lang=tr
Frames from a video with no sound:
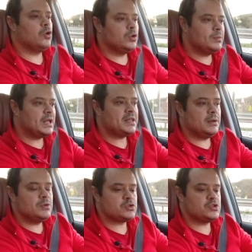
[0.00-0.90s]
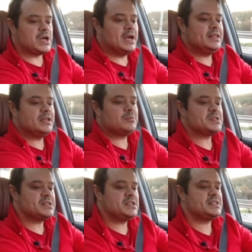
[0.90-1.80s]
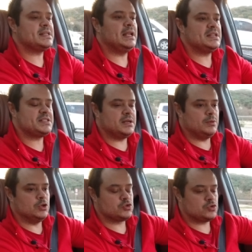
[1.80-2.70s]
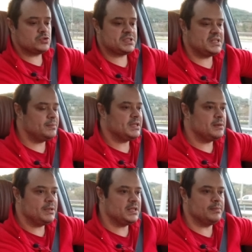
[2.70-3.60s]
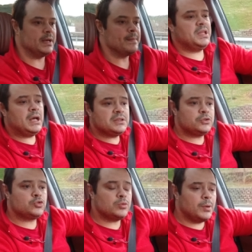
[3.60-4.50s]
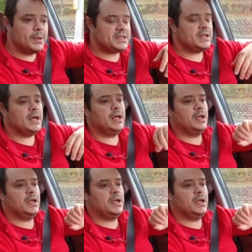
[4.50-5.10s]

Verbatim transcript: konumlandırabiliyorsunuz. Aydınlatmasını kişiselleştirebiliyorsunuz gibi gibi gibi. 1.6 turbo makine